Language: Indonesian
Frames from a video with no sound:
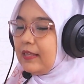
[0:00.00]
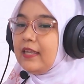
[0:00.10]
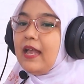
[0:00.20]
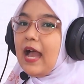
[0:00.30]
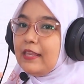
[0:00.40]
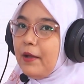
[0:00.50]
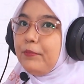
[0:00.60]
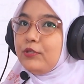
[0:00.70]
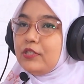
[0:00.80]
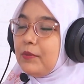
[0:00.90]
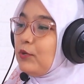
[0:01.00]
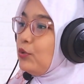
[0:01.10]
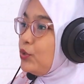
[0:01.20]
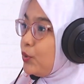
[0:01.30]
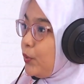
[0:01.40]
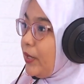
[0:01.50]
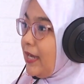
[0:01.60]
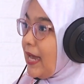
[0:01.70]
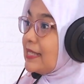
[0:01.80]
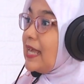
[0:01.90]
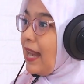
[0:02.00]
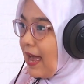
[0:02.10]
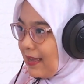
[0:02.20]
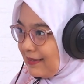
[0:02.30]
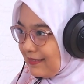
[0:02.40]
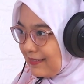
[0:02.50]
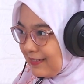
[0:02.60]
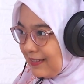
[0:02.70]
Tidak ada posisi menyusui yang salah.